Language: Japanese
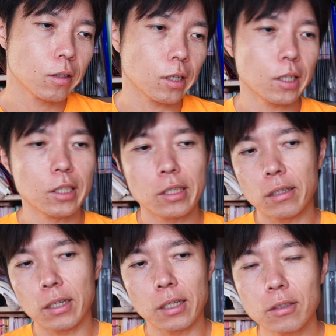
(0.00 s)
大変だ
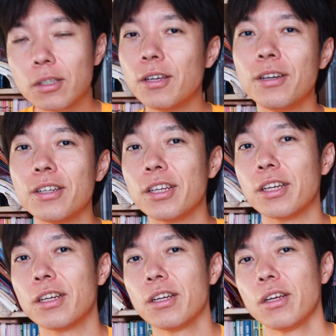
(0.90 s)
よなっていうふう
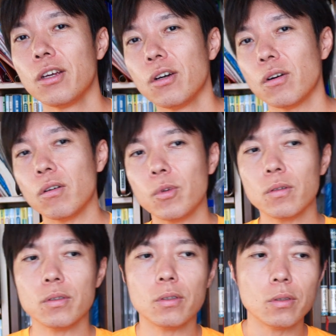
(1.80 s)
に
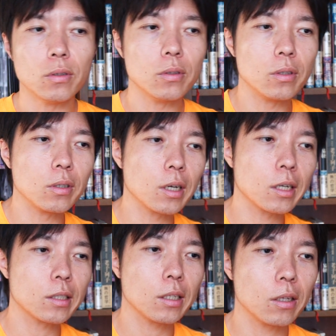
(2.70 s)
思う
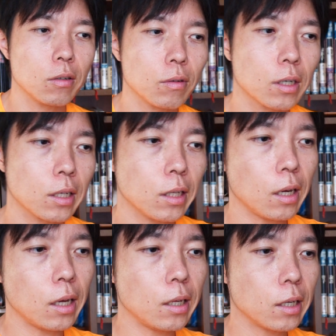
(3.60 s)
学生の方
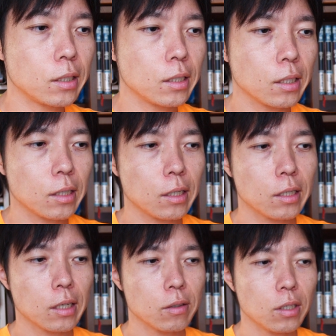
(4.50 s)
がいらっしゃったら
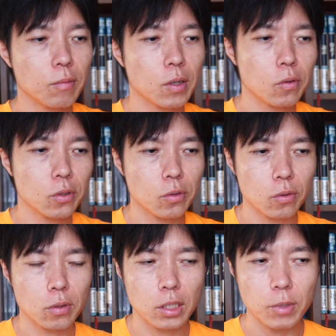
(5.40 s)
逆に言えばこれ
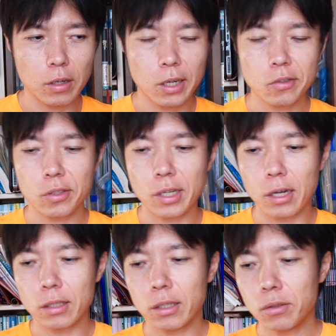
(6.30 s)
そ今の話を
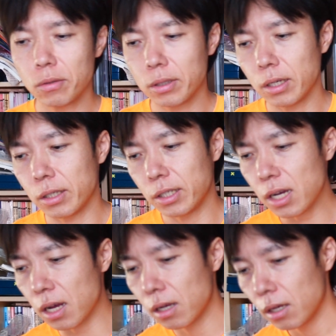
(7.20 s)
逆手にとって
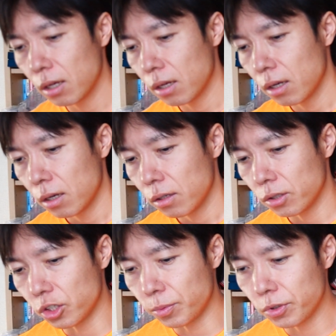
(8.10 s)
じゃあ
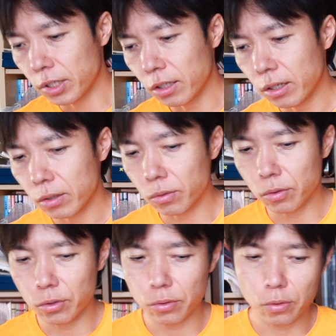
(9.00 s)
自分だったらど
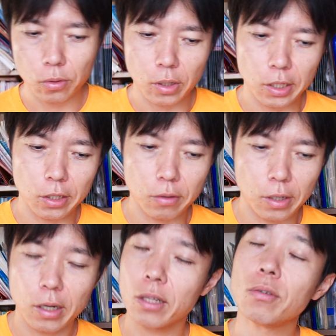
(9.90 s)
ういうことができる
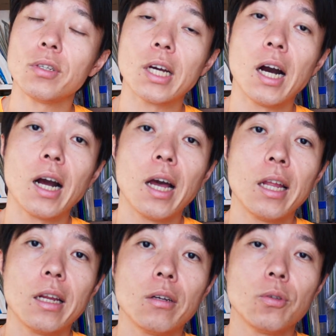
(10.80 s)
かなというふうに考え
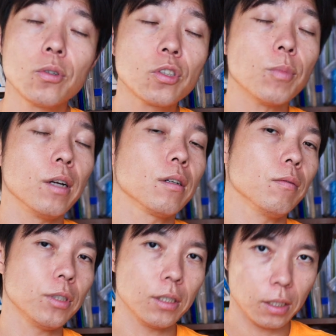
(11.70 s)
られる余地もあるか
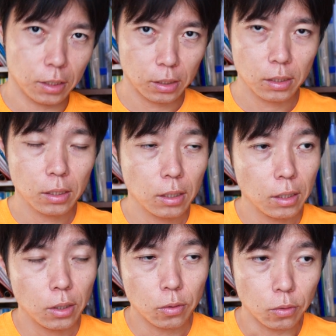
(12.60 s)
もしれない
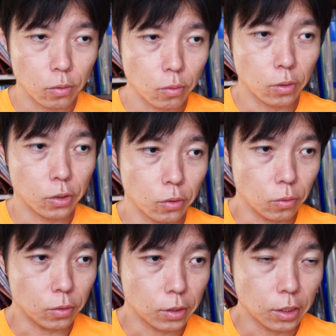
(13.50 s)
しっていうところでちょっ
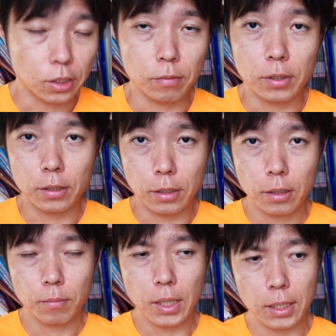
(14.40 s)
とお伝えしてみましたね。
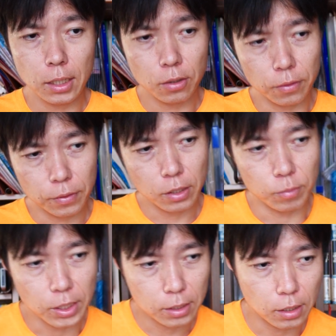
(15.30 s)
まあ、何より府県の
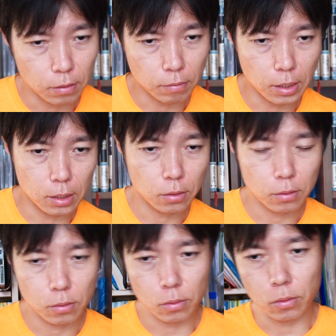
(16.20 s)
皆さんは
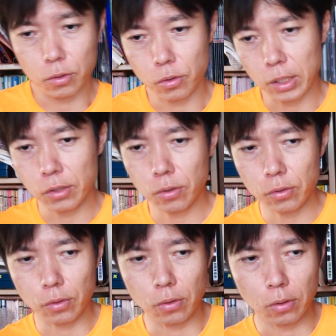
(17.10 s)
その長男長
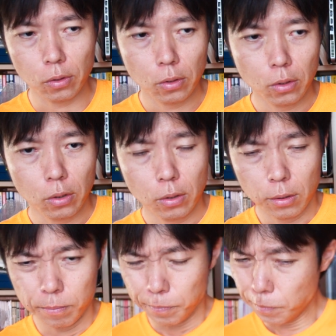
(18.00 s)
女の
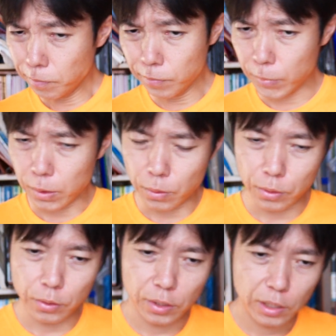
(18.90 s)
教
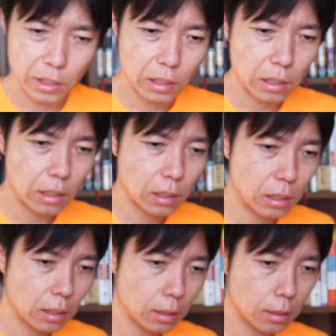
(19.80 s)
育に
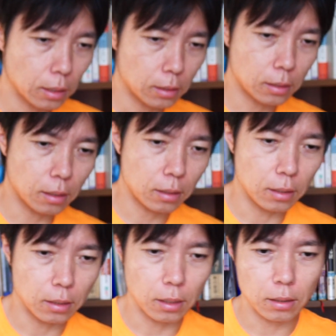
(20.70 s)
携わる
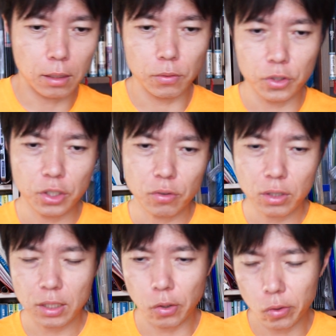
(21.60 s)
にあたってうちの
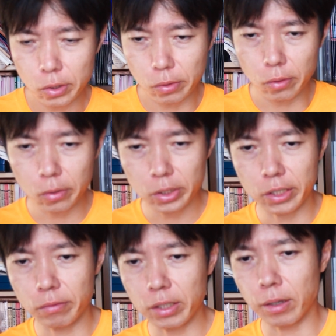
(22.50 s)
教育方
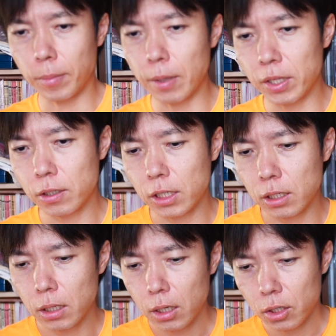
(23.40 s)
針はとかまあ別
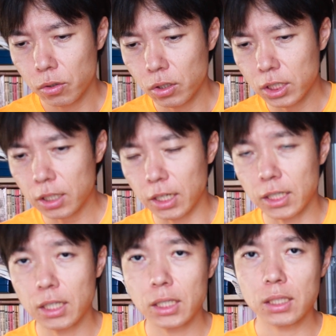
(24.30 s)
にそれ自体
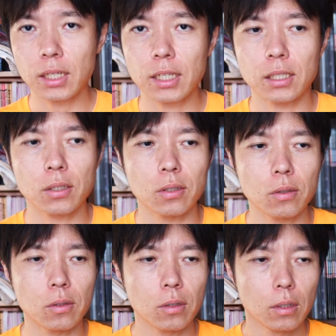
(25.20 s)
否定しないですけ
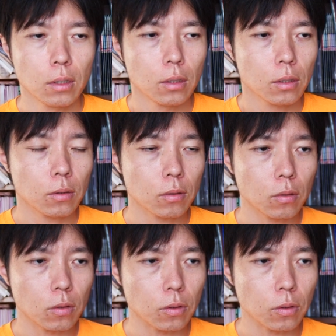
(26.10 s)
どその